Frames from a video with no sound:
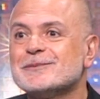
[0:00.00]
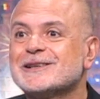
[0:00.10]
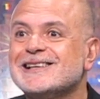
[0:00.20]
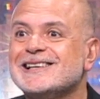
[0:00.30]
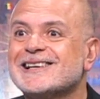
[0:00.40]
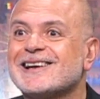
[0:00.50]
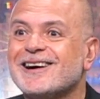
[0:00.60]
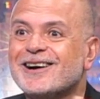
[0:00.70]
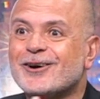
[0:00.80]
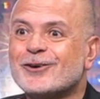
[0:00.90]
شيء مثل الليره هو
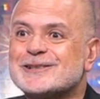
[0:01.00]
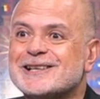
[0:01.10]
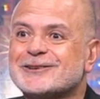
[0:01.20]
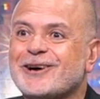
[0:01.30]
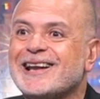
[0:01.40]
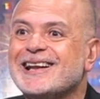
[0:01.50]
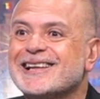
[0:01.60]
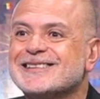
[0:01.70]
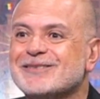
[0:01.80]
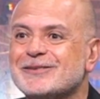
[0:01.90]
زيته هو
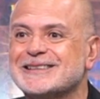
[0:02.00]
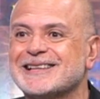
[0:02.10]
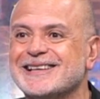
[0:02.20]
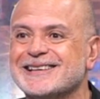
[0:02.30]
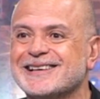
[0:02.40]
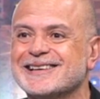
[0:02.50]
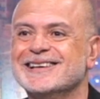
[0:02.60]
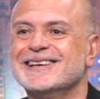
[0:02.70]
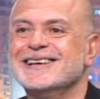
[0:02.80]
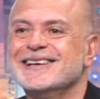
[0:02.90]
بس نضل ساعتها يعني.
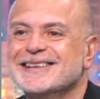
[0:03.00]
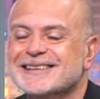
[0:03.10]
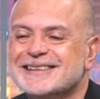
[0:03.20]
نضل